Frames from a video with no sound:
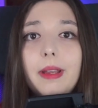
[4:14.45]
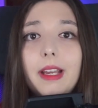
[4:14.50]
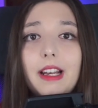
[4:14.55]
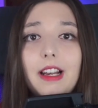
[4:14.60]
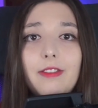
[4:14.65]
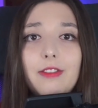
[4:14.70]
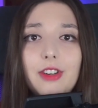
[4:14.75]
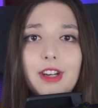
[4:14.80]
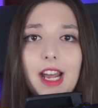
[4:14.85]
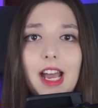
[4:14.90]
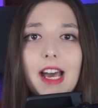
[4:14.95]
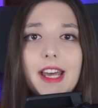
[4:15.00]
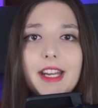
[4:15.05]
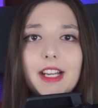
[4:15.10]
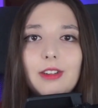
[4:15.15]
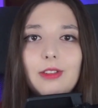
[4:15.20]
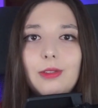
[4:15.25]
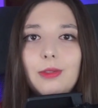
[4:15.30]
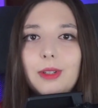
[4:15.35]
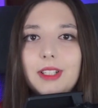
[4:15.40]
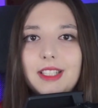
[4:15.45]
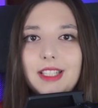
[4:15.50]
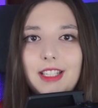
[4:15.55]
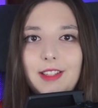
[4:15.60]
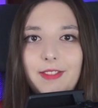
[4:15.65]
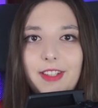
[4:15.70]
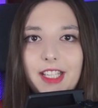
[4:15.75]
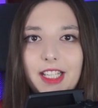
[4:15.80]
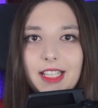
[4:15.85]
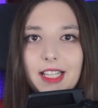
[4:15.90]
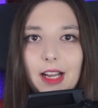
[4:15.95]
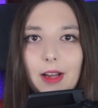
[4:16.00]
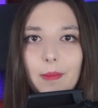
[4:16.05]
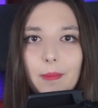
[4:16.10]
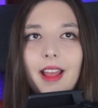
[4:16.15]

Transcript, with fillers: per lavorare con queste divinità.